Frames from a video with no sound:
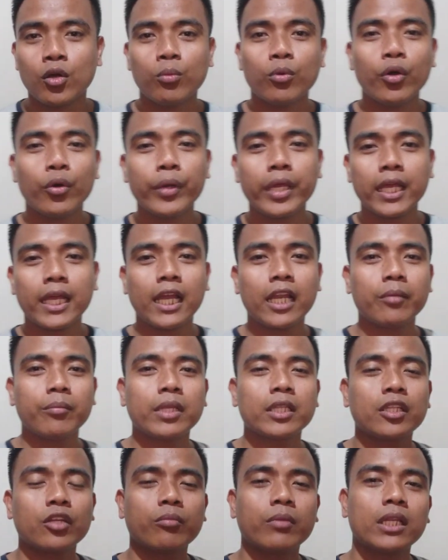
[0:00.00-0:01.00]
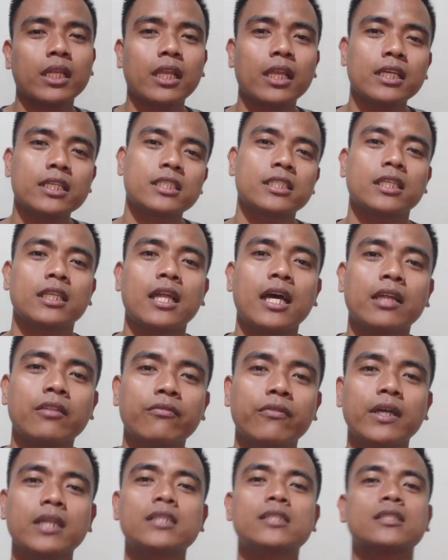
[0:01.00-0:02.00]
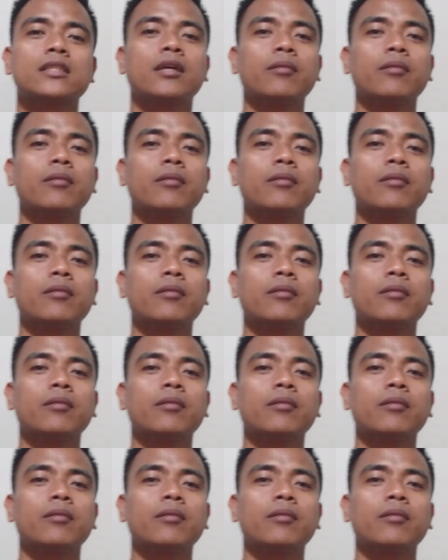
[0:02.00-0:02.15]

umuwi galing Metro Manila is ina-advise